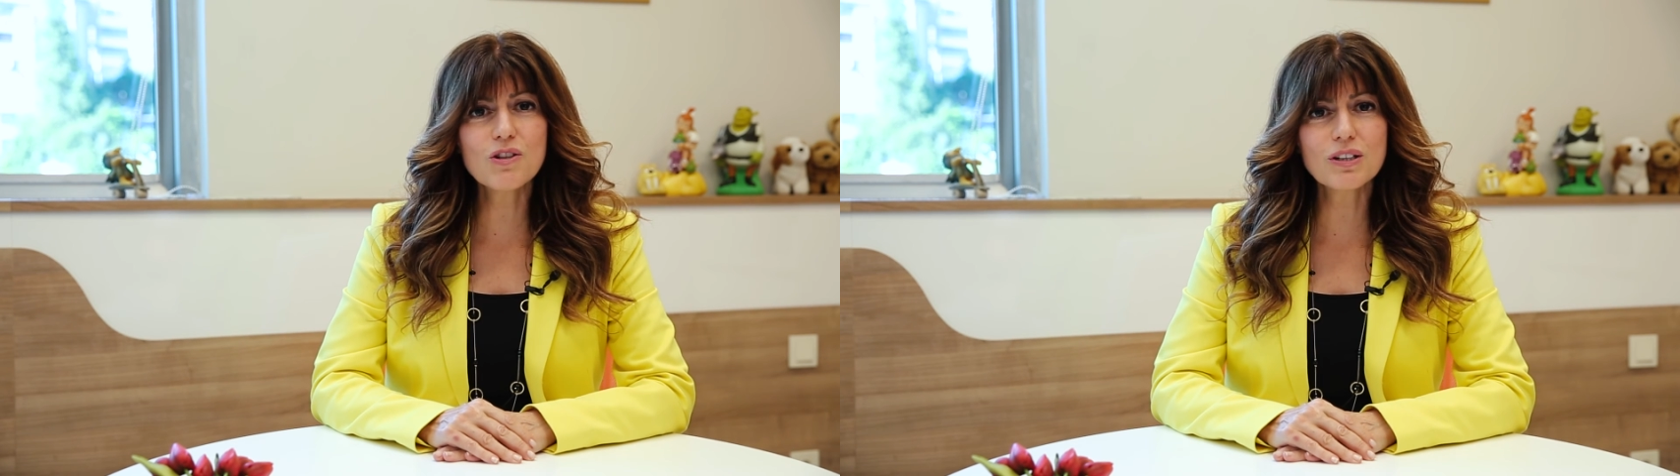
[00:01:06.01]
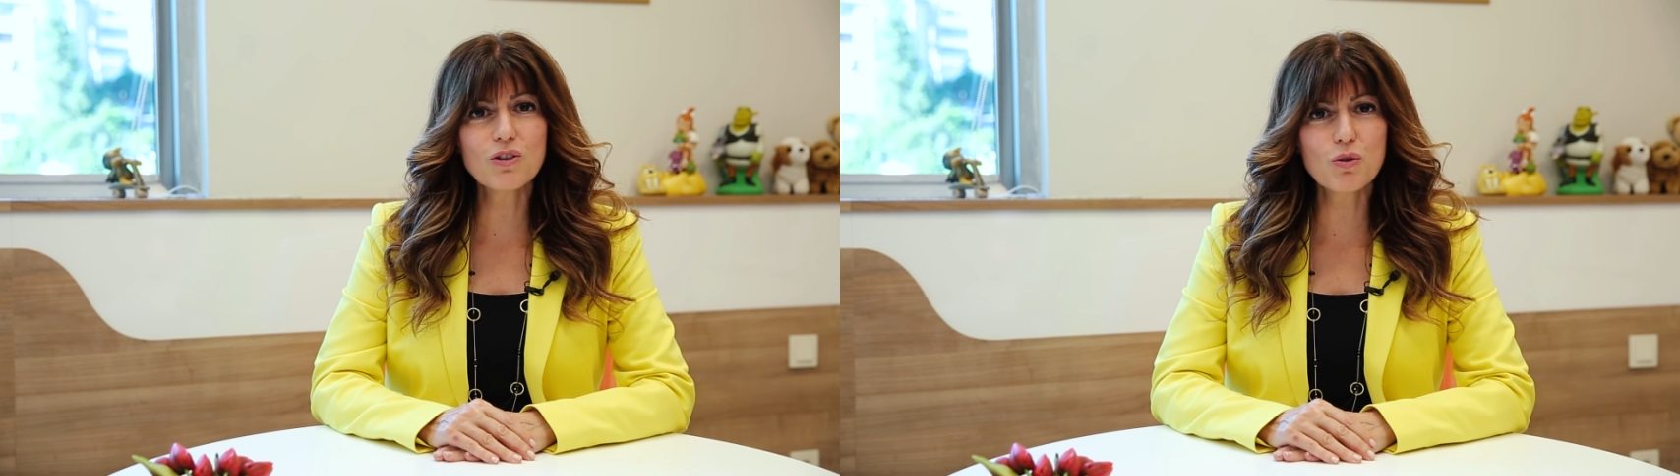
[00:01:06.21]

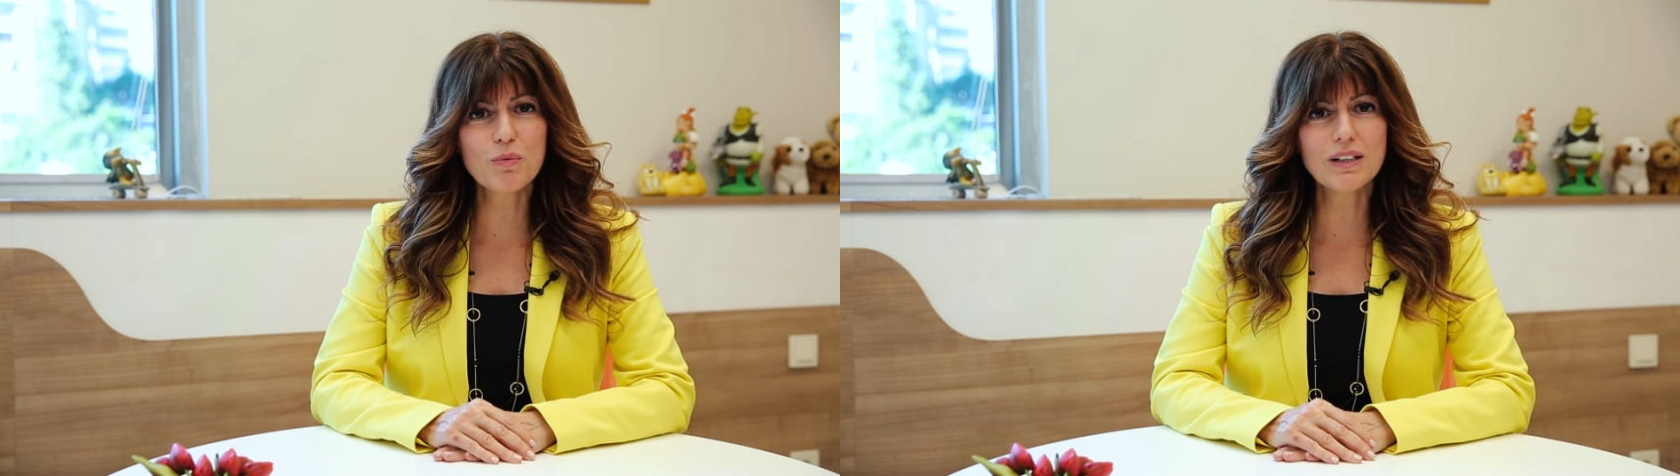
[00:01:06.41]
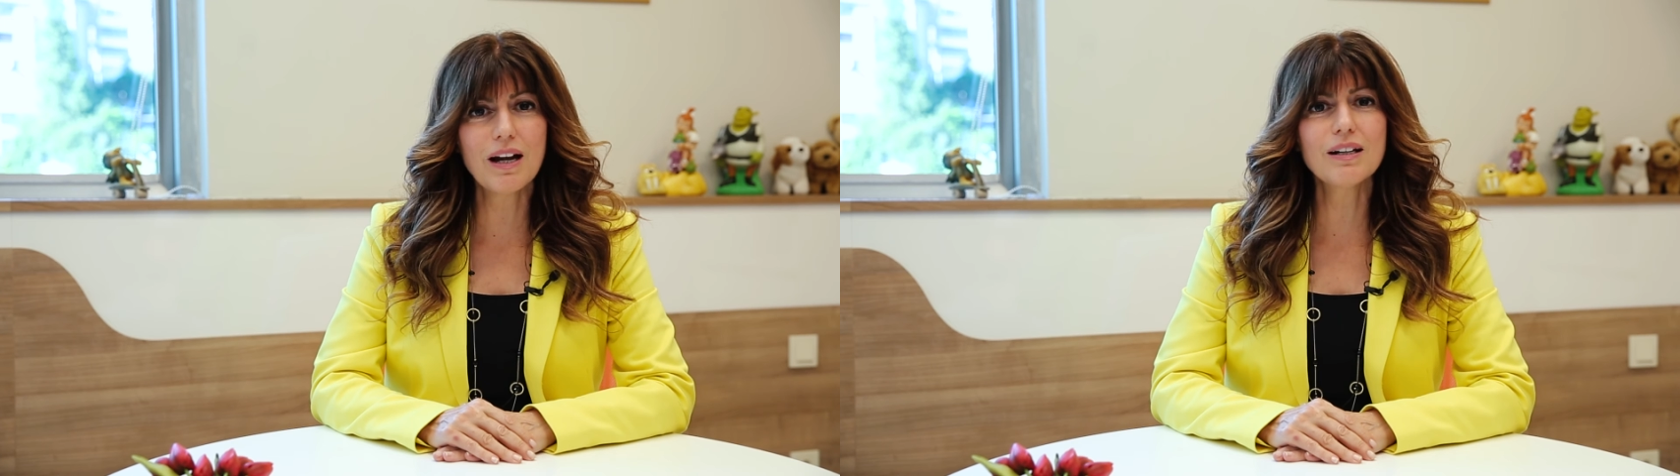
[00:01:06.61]

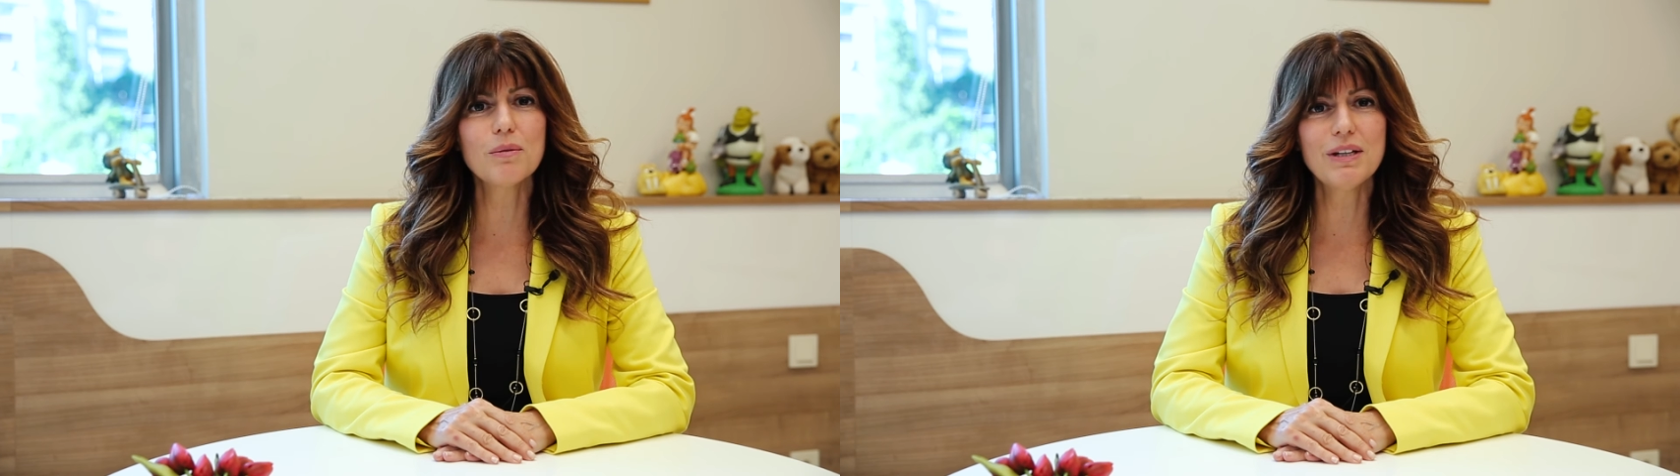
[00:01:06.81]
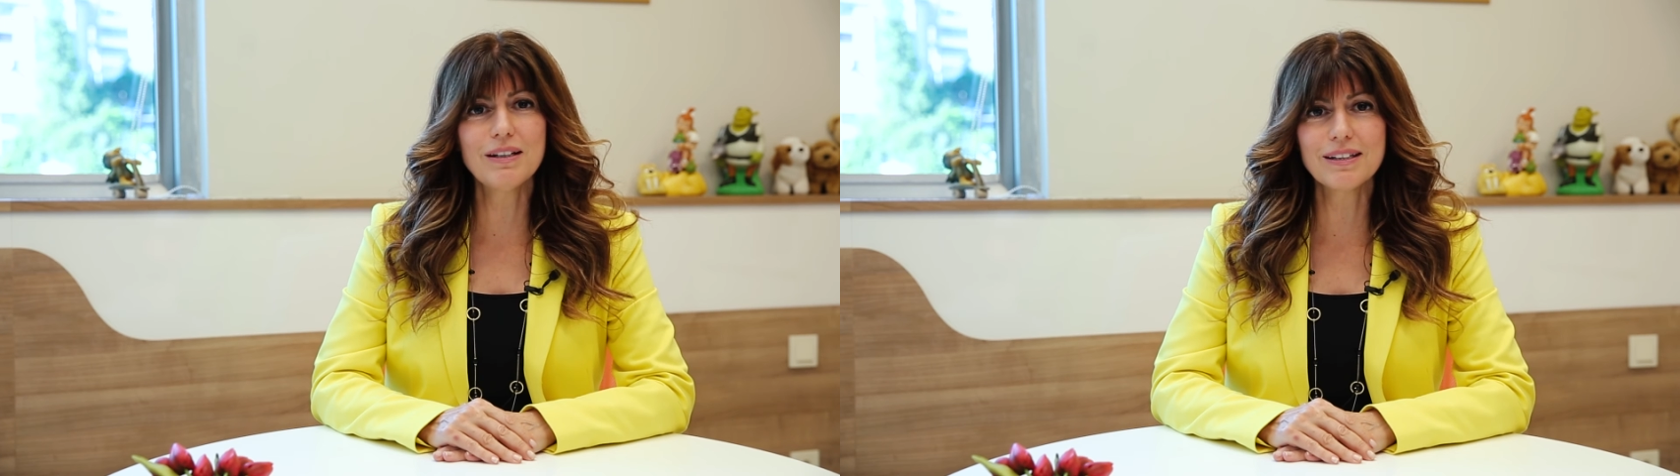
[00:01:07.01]

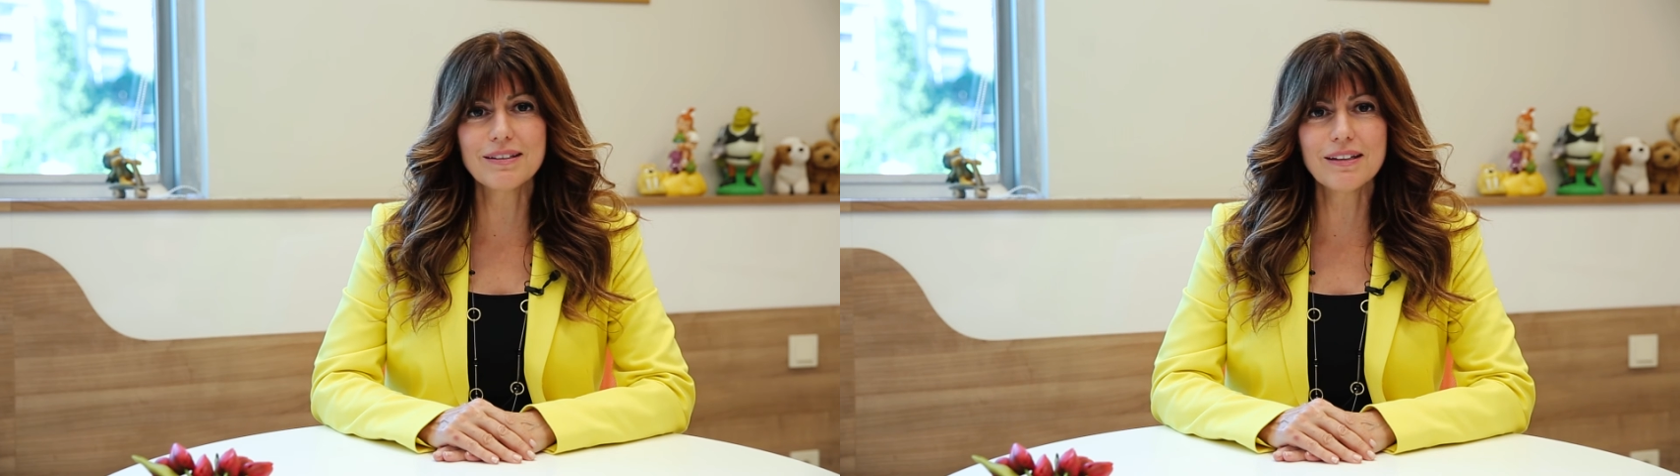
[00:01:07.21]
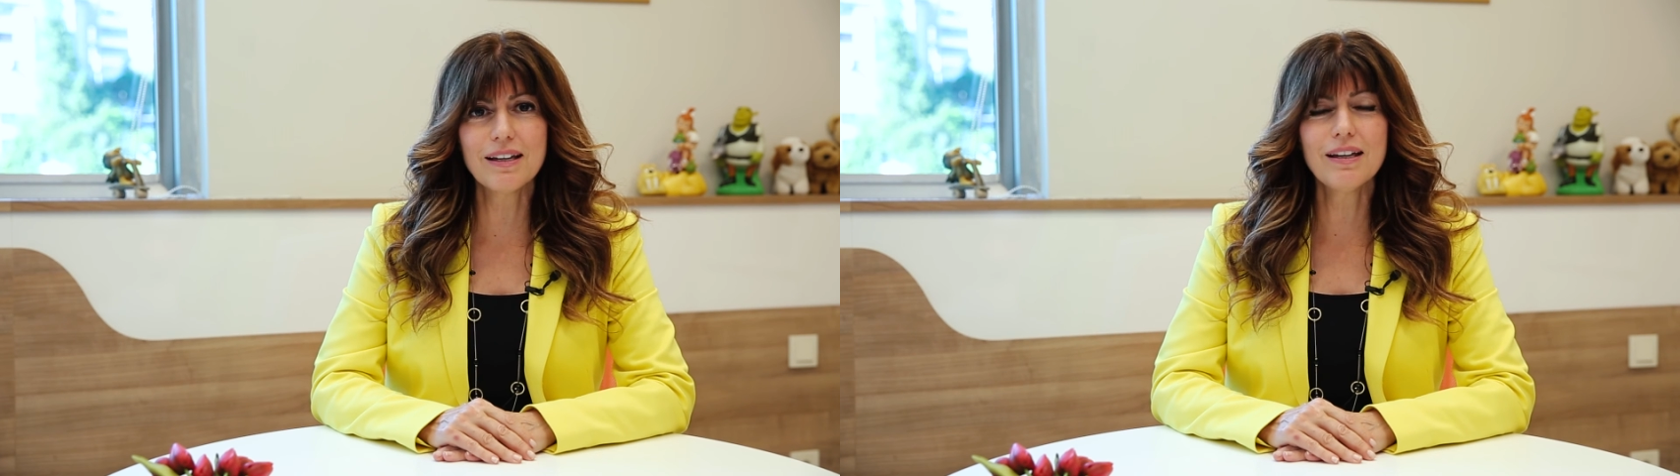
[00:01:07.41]
çalışmalarla
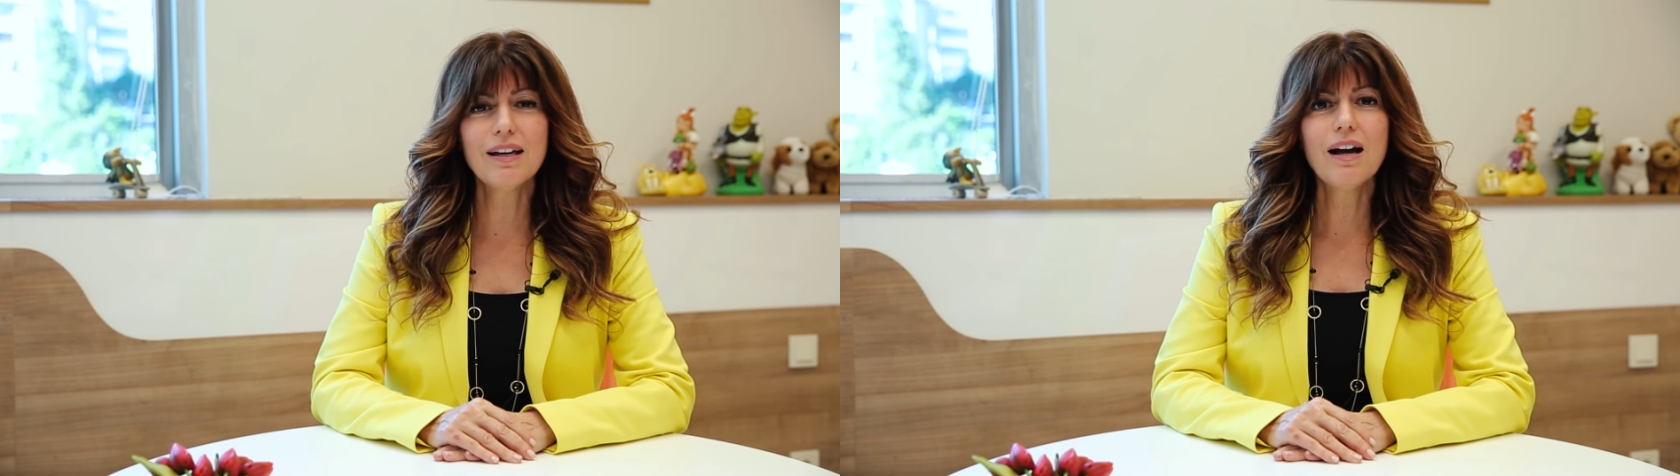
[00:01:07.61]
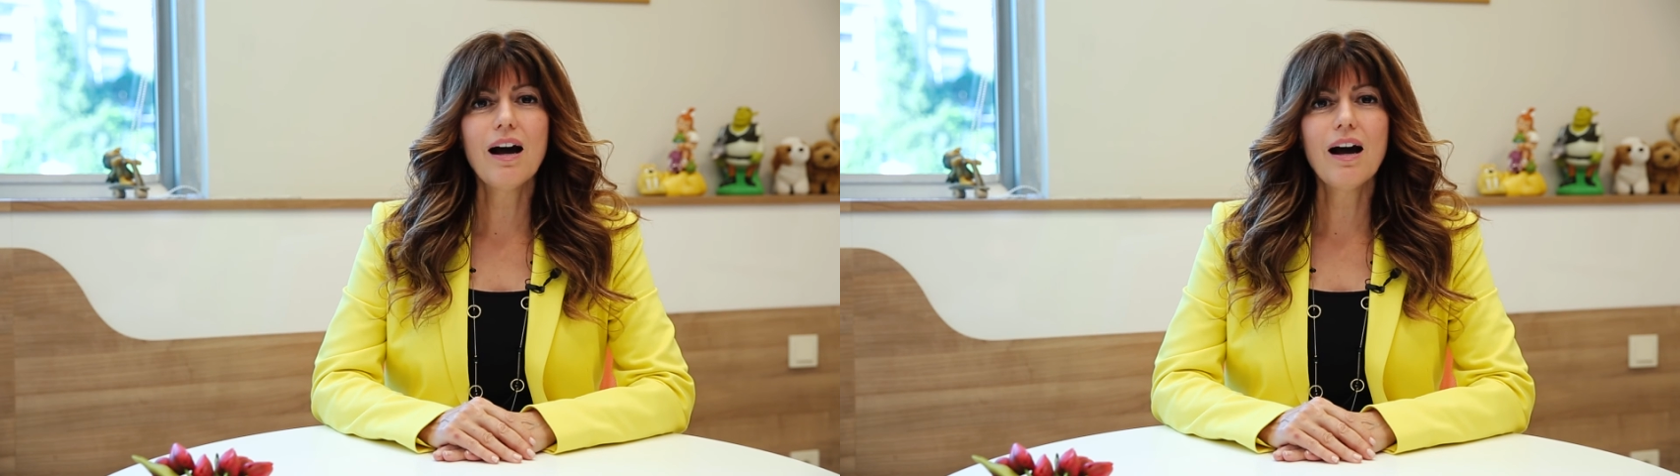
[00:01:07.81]
birlikte